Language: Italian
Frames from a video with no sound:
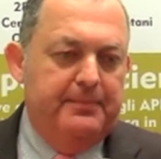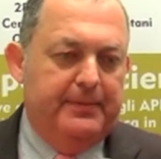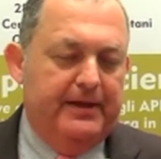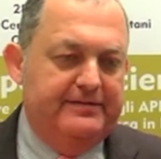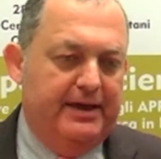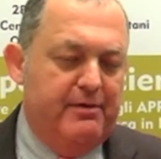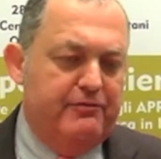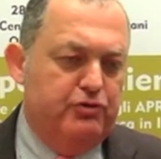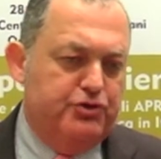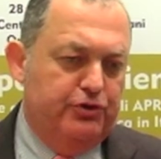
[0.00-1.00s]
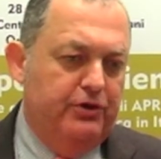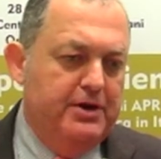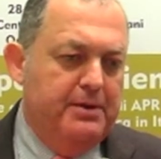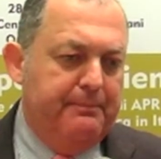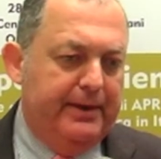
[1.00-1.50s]
eh, si chiama Avioshow
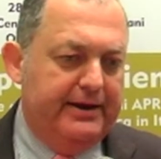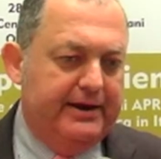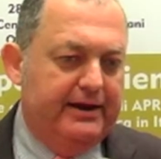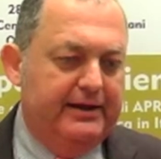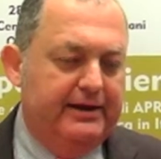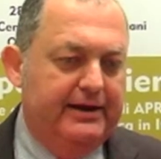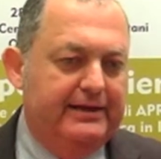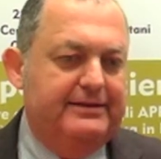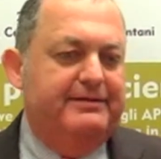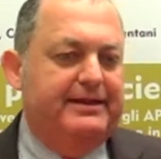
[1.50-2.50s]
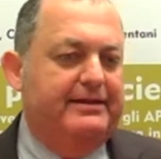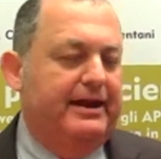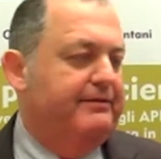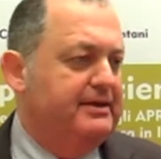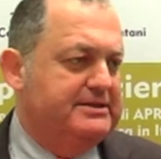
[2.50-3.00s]
per le attività
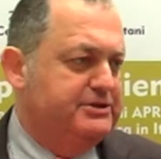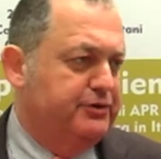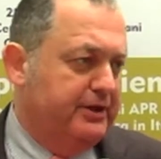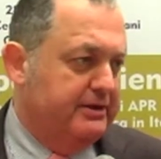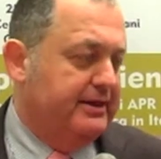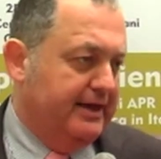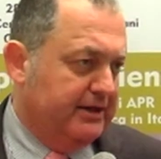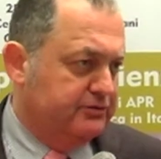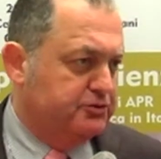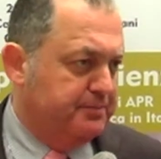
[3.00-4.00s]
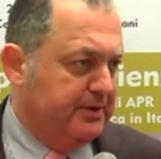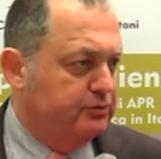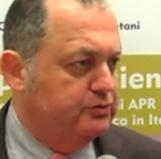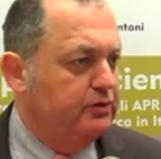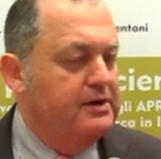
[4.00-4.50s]
dell'aviazione dedicato
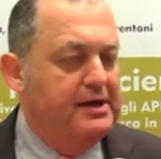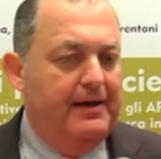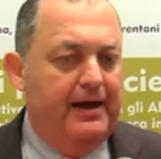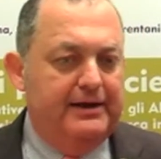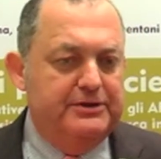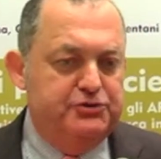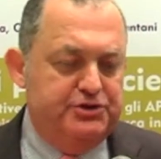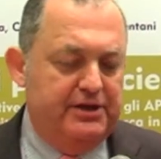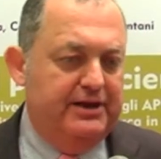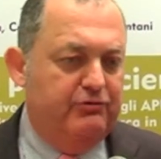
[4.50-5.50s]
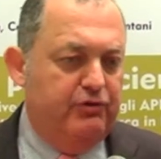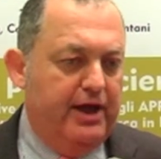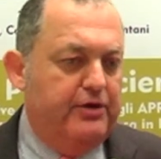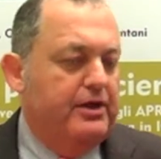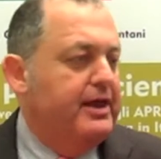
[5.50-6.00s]
soprattutto alle società di lavoro
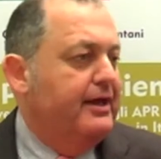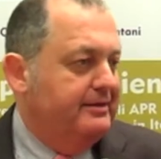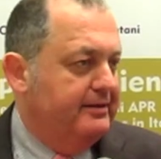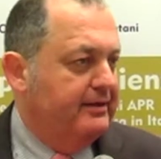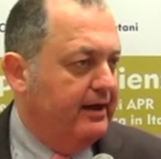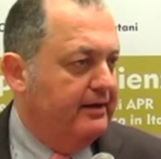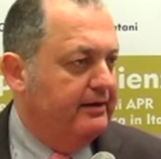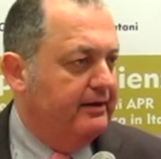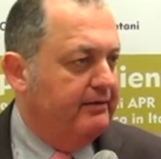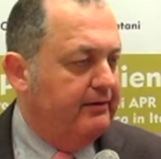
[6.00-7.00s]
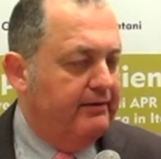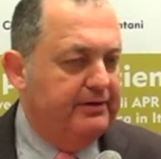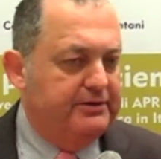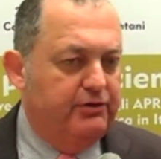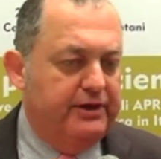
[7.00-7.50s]
aereo e agli enti eh,
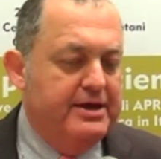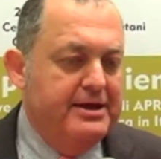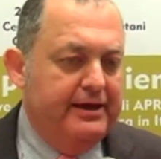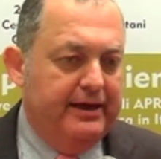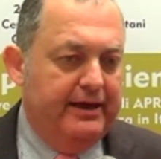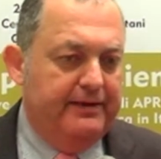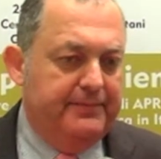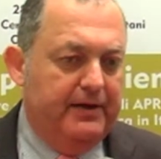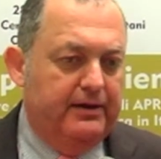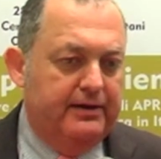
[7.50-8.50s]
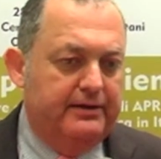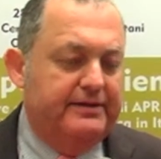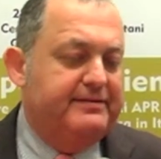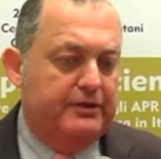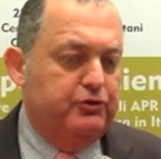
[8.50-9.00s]
aviatori che eh,
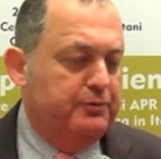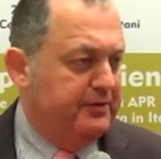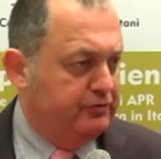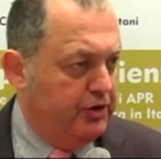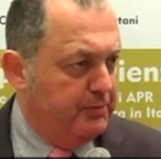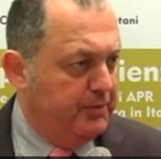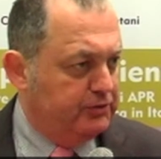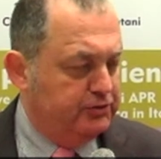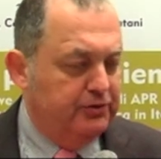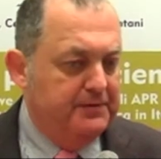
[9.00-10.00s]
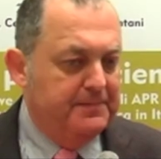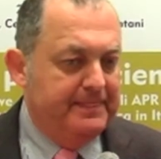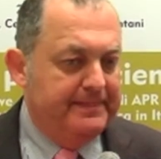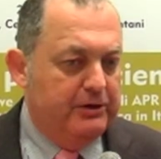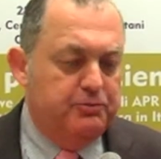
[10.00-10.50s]
risiedono presso l'aeroporto
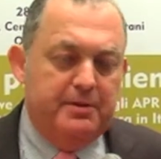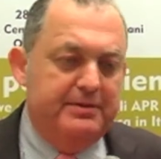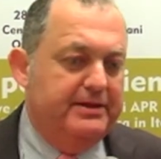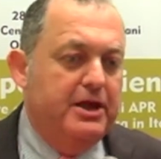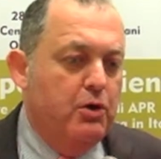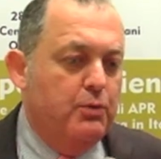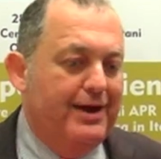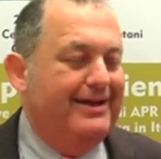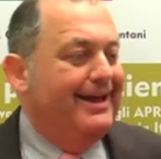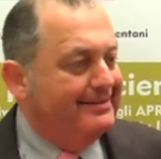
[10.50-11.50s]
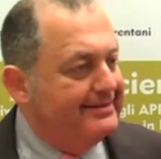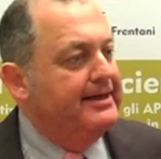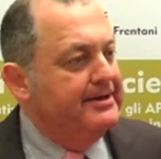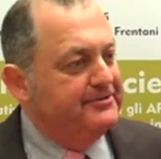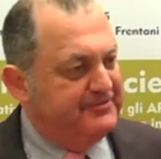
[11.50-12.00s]
dell'Urbe. Quindi una grande
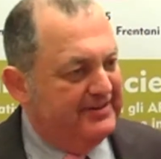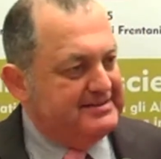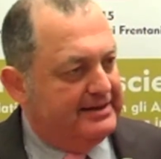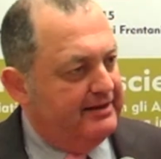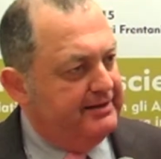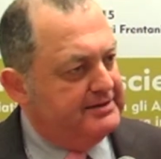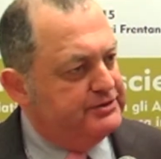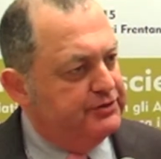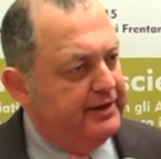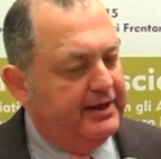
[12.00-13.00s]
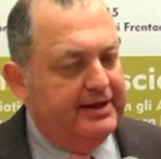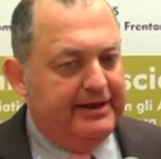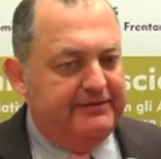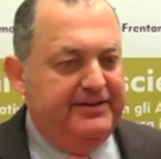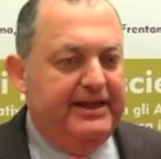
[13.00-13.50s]
festa dell'aviazione
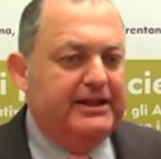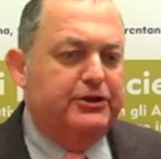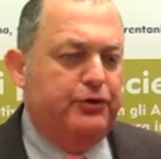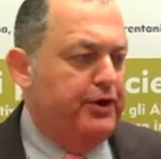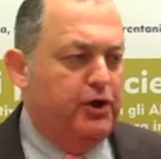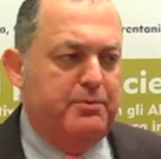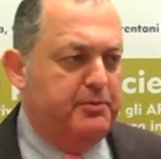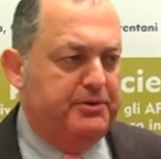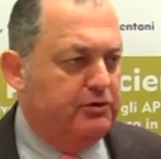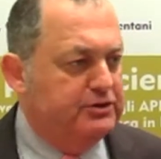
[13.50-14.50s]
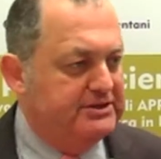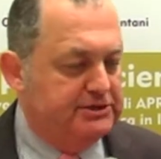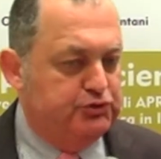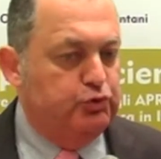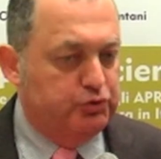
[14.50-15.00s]
che vede il drone come protagonista
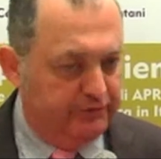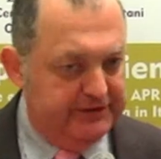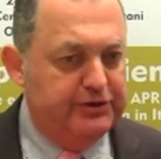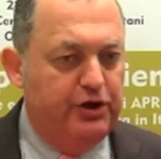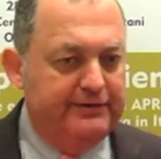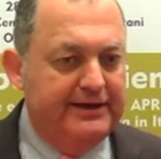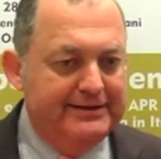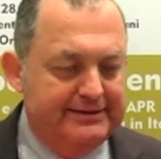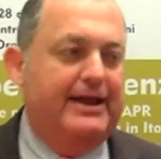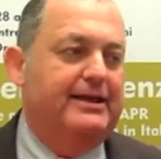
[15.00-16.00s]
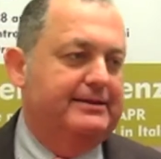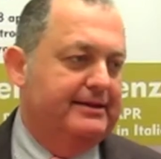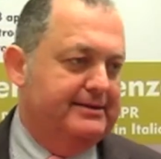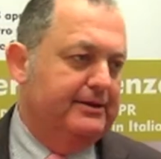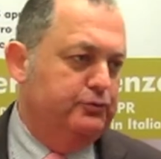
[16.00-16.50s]
assoluto 29, 30
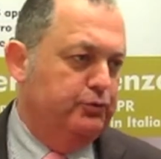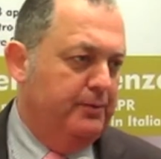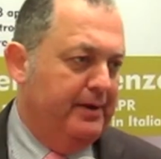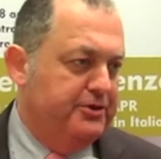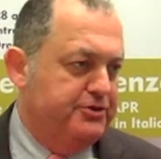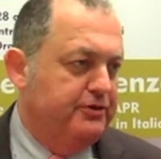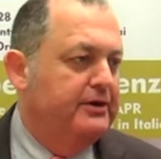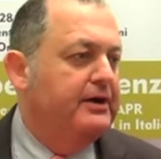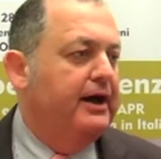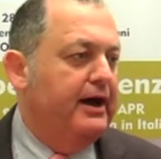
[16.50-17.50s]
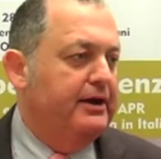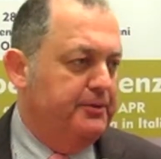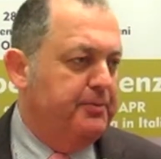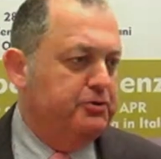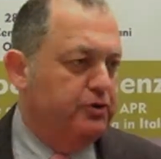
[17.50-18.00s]
e 31 maggio
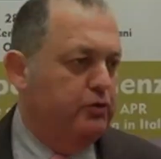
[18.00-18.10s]
all'aeroporto